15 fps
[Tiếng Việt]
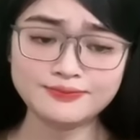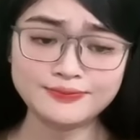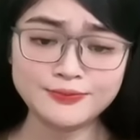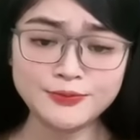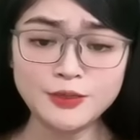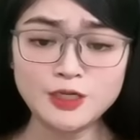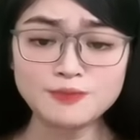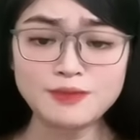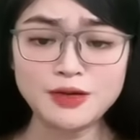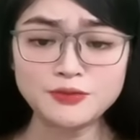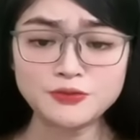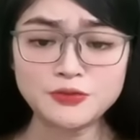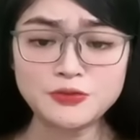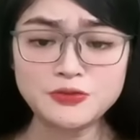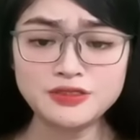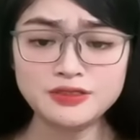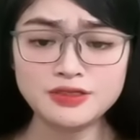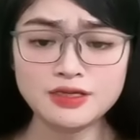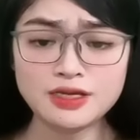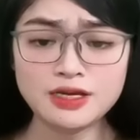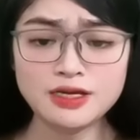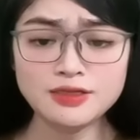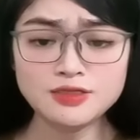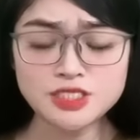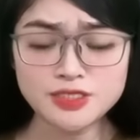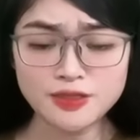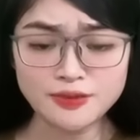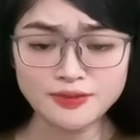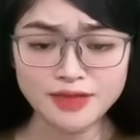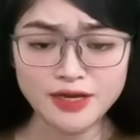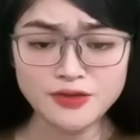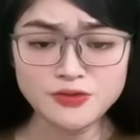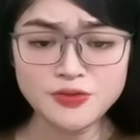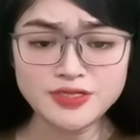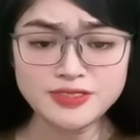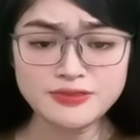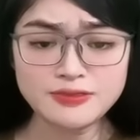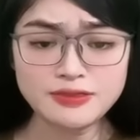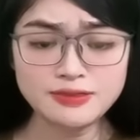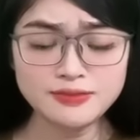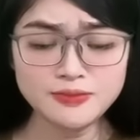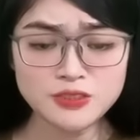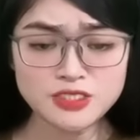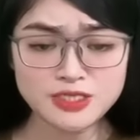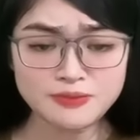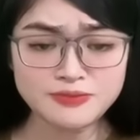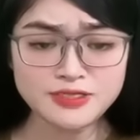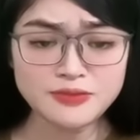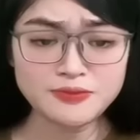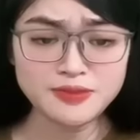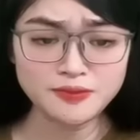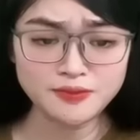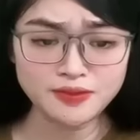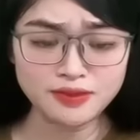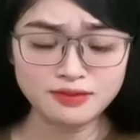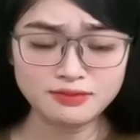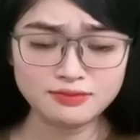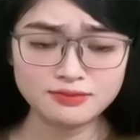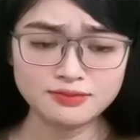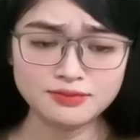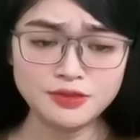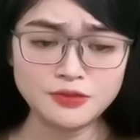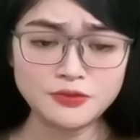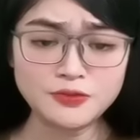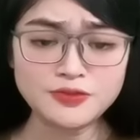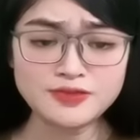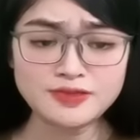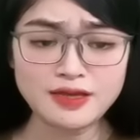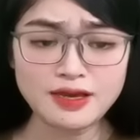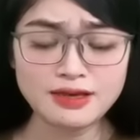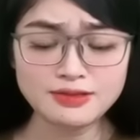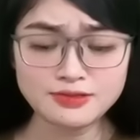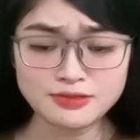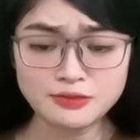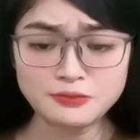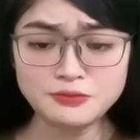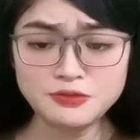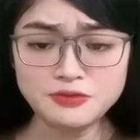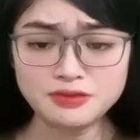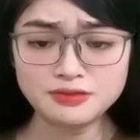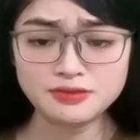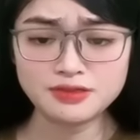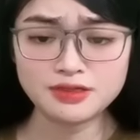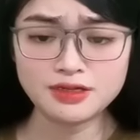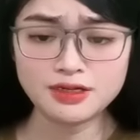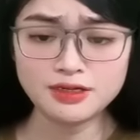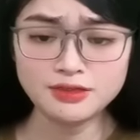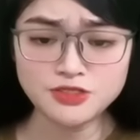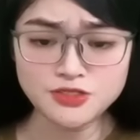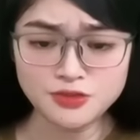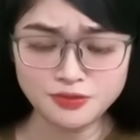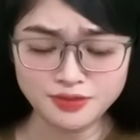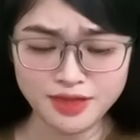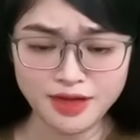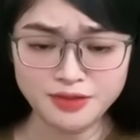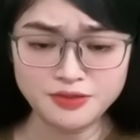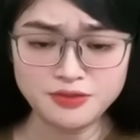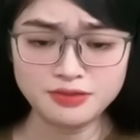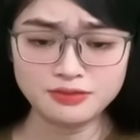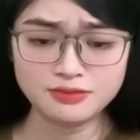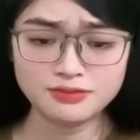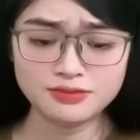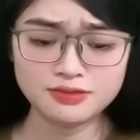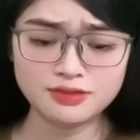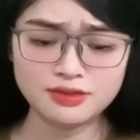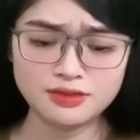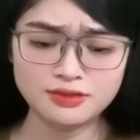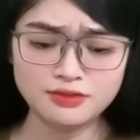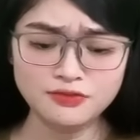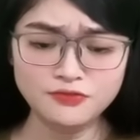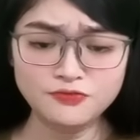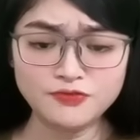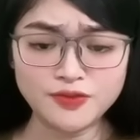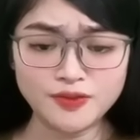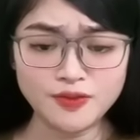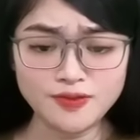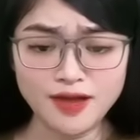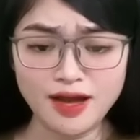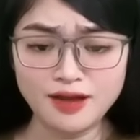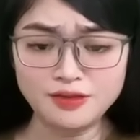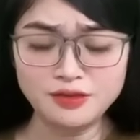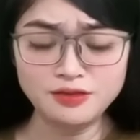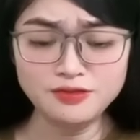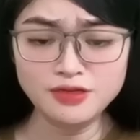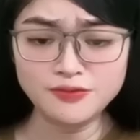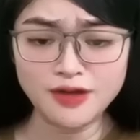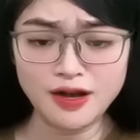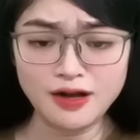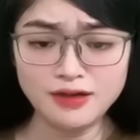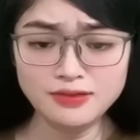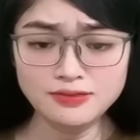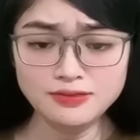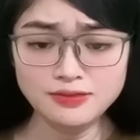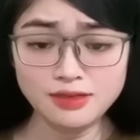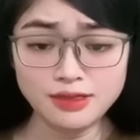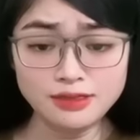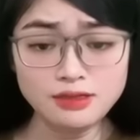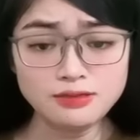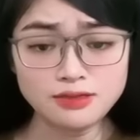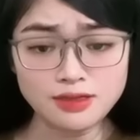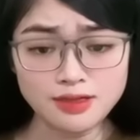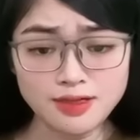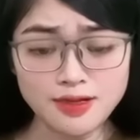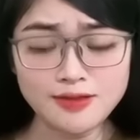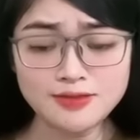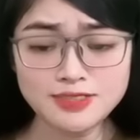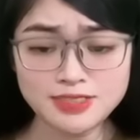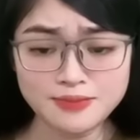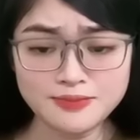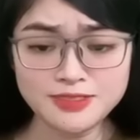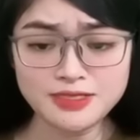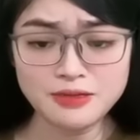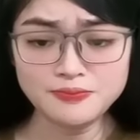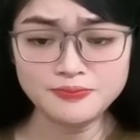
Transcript: Họ bảo tôi chỉ còn cách nuôi dưỡng, chăm sóc cẩn thận thì tôi sẽ sống được, trưởng thành được. Và tất cả những điều đó là nhờ có họ chăm sóc.